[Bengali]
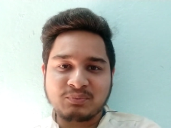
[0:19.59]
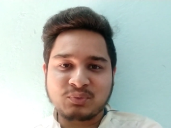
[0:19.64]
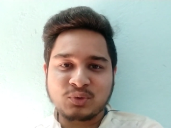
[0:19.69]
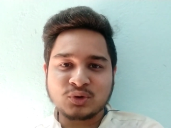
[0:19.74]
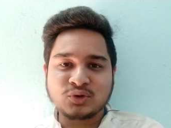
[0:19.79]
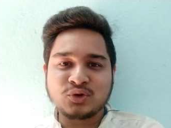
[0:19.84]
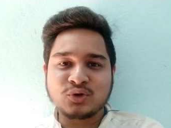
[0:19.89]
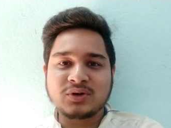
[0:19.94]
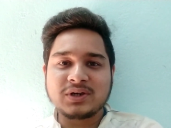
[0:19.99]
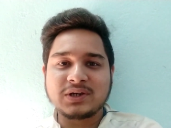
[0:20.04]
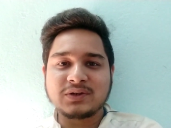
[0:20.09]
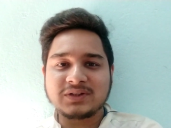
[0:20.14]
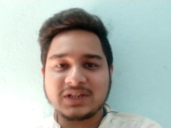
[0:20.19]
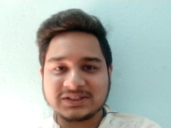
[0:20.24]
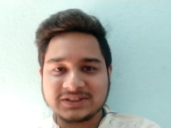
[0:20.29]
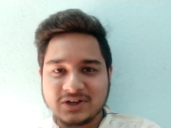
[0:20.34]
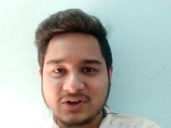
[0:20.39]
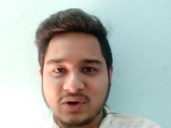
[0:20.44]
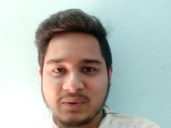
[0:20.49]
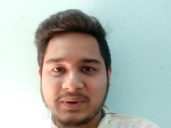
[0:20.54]
প্রচুর নিউজ
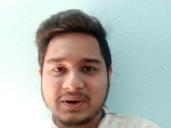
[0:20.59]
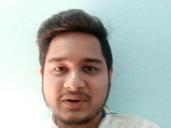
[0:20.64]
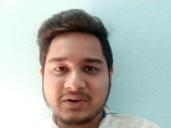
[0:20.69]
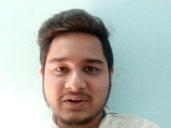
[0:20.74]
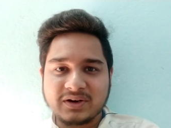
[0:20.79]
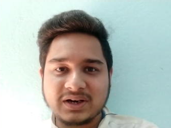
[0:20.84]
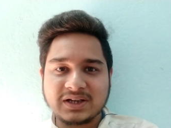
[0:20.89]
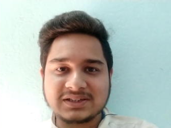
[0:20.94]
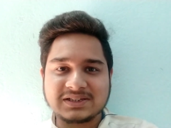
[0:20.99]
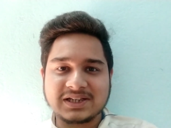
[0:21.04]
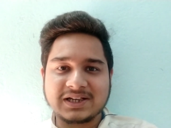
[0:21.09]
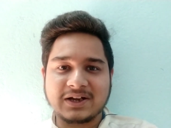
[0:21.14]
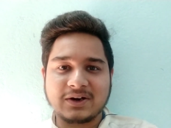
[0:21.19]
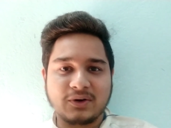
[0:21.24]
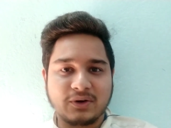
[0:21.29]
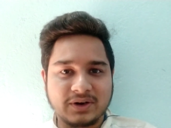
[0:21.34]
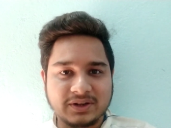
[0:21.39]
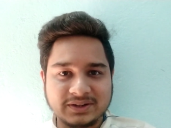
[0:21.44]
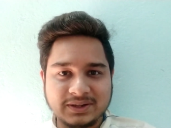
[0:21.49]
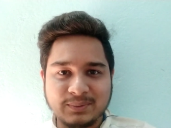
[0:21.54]
আজকে কভার করার আছে
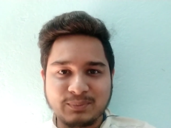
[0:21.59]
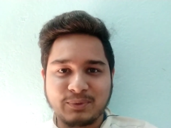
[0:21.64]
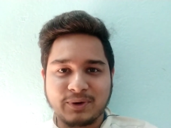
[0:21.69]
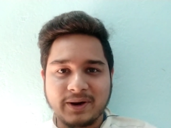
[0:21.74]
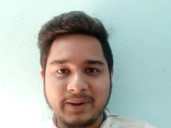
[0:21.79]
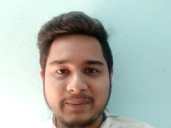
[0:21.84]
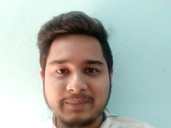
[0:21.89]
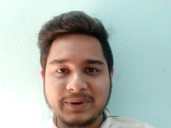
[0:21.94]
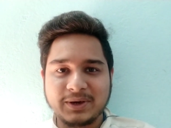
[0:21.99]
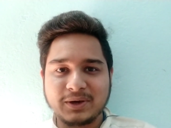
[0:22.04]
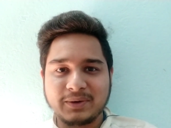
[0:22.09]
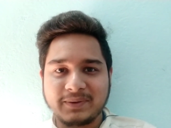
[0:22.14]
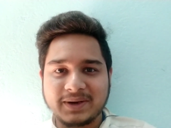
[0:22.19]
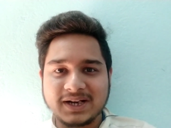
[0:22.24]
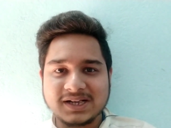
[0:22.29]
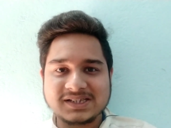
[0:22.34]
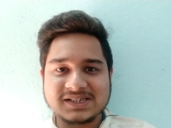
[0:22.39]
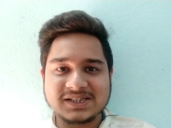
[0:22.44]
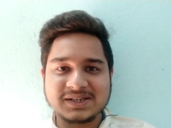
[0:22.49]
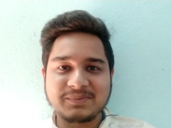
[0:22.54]
কারণ অনেকদিন পরে আমি ভিডিও
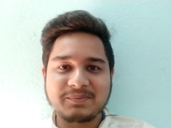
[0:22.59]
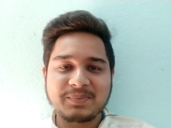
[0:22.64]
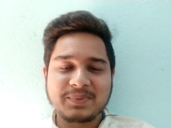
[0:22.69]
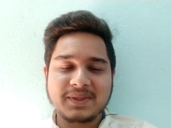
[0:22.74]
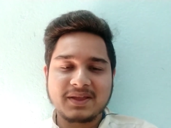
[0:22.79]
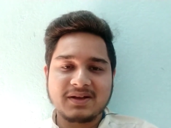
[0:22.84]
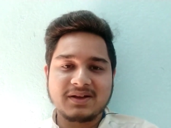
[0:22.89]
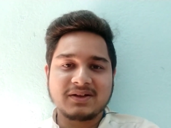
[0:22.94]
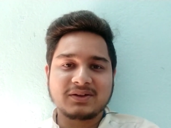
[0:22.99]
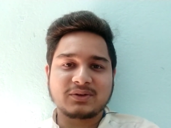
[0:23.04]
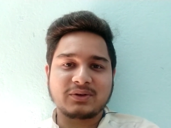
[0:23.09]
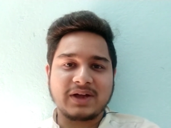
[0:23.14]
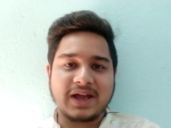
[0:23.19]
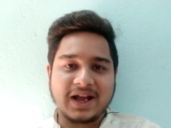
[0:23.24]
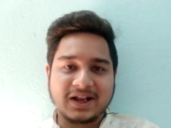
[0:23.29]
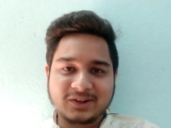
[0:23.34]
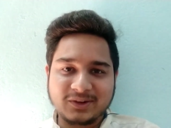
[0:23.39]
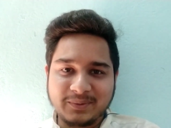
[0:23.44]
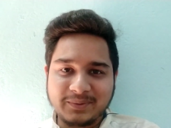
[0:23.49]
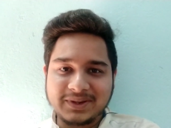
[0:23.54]
বানাচ্ছি তো
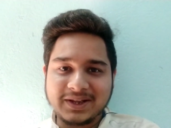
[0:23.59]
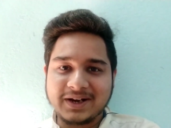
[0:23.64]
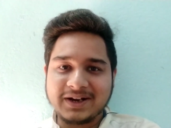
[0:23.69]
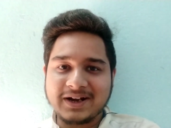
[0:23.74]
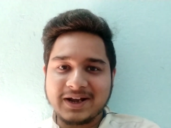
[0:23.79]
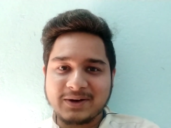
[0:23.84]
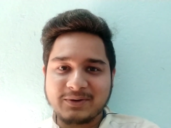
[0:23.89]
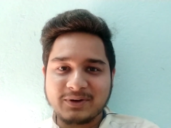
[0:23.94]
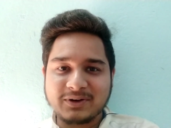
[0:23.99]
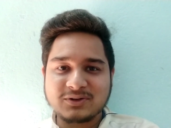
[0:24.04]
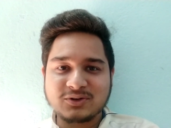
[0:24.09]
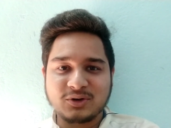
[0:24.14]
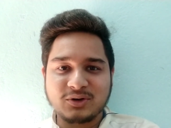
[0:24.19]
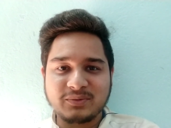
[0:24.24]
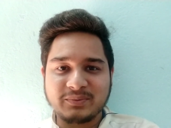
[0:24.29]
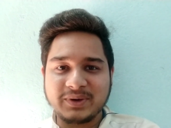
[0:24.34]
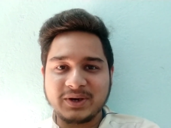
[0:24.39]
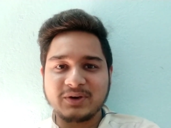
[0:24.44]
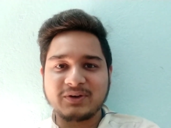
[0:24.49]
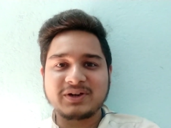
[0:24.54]
একদমই দেরি না করে
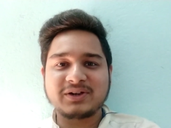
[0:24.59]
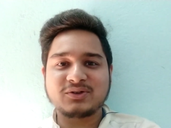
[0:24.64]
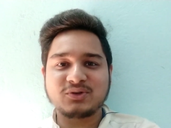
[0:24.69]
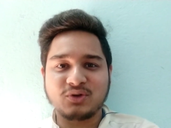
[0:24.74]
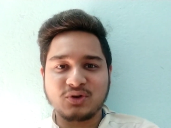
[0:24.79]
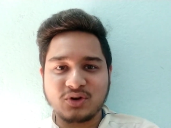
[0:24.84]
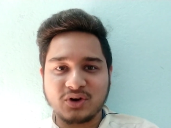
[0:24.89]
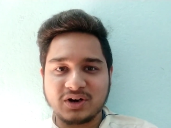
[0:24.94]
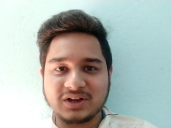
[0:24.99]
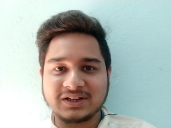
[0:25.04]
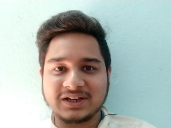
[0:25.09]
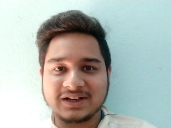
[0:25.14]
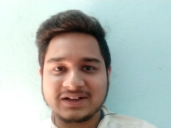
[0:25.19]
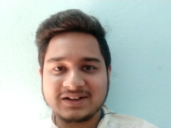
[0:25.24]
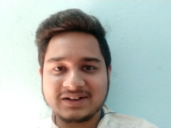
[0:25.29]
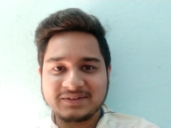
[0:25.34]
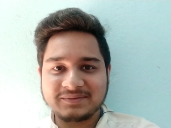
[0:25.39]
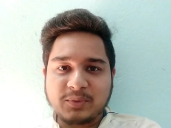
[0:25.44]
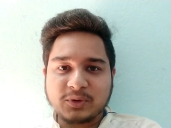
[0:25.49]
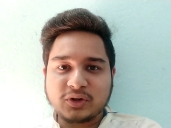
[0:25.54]
চলুন ভিডিওটি শুরু করা যাক
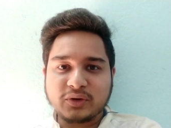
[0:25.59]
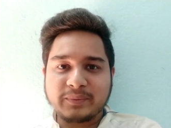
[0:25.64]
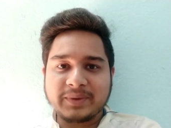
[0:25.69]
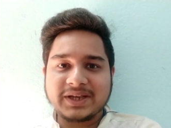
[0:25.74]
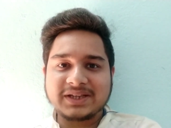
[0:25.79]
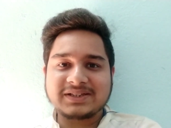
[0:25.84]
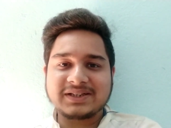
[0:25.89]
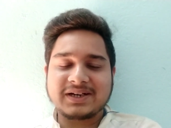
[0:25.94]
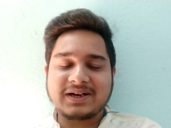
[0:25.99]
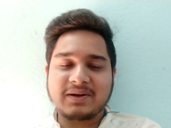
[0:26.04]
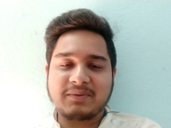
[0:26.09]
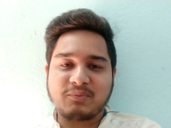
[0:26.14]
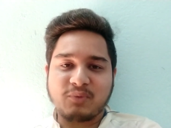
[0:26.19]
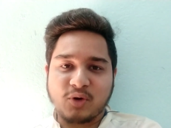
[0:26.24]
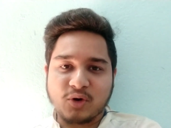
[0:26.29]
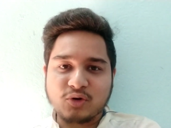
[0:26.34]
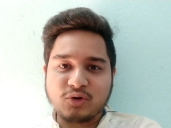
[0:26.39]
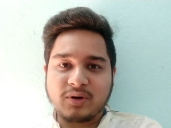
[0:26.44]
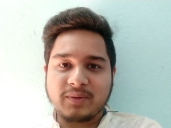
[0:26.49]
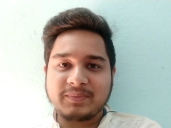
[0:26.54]
আমার প্রথমে যেটা
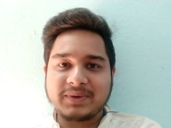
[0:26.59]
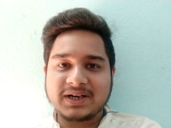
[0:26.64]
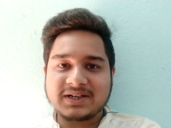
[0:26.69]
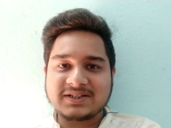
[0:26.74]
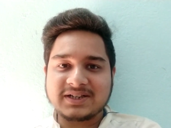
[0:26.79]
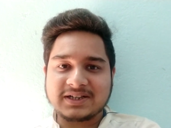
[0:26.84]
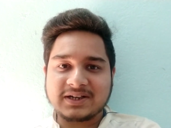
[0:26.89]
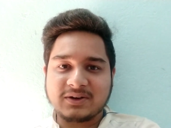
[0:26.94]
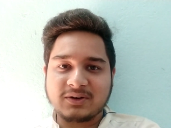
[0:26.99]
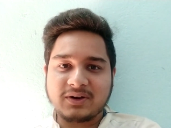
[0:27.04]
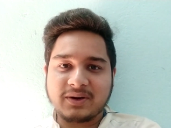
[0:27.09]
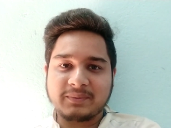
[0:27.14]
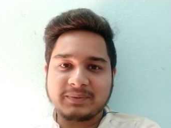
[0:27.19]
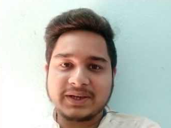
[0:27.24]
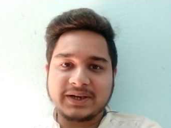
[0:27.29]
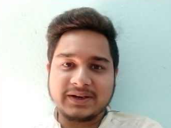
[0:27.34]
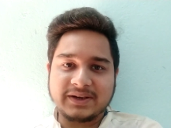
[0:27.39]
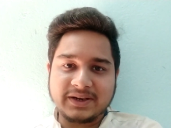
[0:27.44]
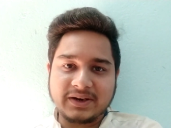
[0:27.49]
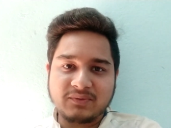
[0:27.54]
বড় আপডেট সেটা হলো
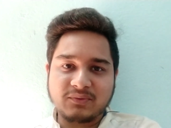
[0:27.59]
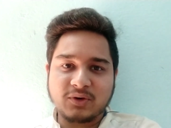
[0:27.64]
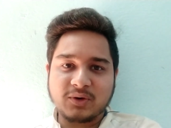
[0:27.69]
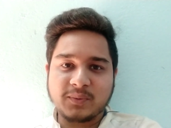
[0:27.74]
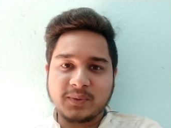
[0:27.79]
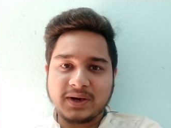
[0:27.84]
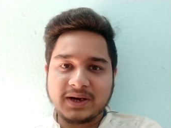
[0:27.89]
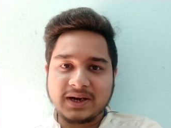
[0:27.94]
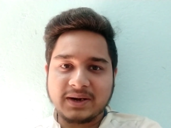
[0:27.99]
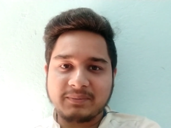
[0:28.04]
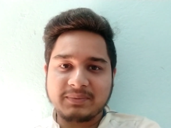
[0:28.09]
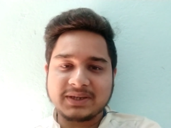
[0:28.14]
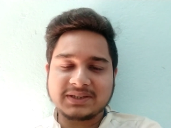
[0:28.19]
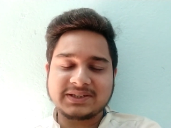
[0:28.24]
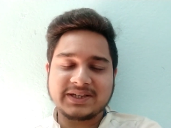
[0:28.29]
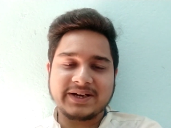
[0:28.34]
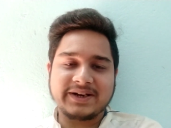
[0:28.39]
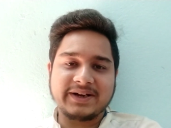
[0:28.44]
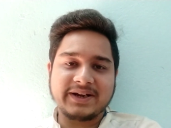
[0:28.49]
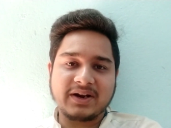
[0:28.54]
আমাদের ইন্ডিয়ান ফুটবলের আপডেট
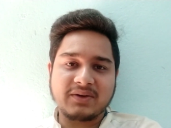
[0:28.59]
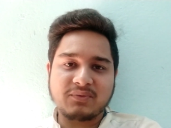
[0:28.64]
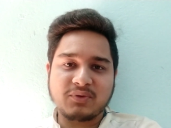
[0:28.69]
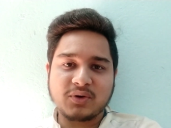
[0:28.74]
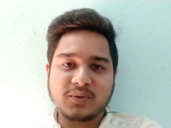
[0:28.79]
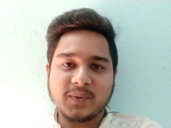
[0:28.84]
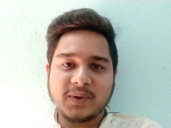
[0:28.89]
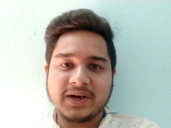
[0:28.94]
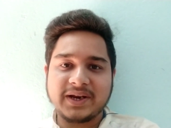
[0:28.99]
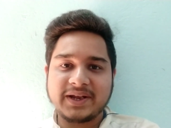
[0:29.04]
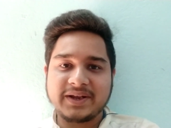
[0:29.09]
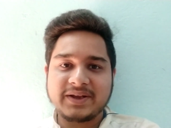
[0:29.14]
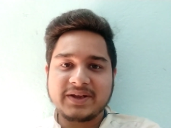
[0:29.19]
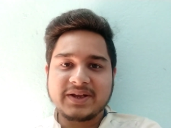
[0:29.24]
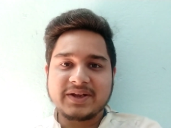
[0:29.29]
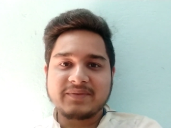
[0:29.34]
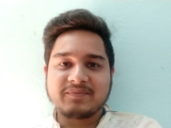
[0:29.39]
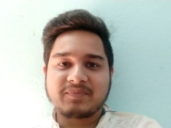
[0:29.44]
সেই ইন্ডিয়ান ফুটবলে